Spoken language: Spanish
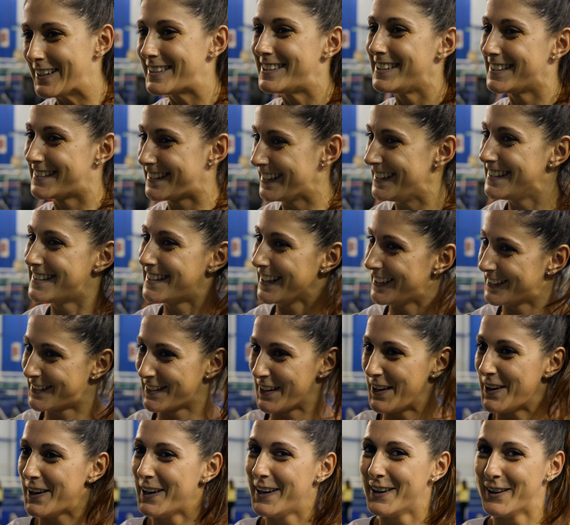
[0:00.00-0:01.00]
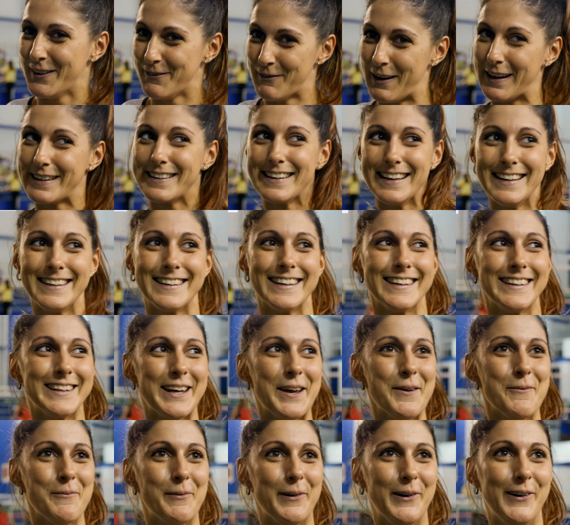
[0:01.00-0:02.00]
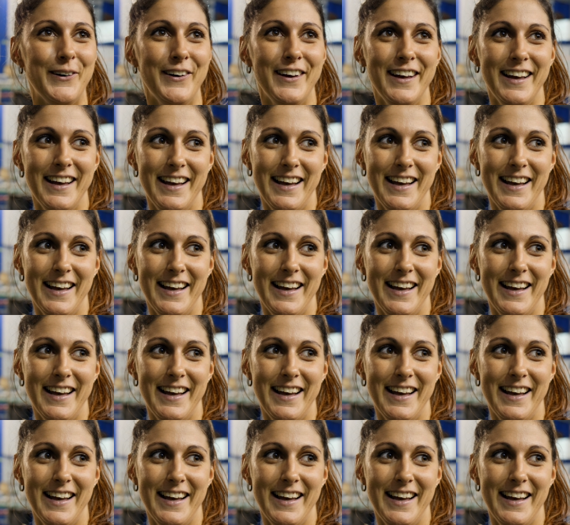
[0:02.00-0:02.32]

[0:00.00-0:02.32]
existencia hace bastante tiempo,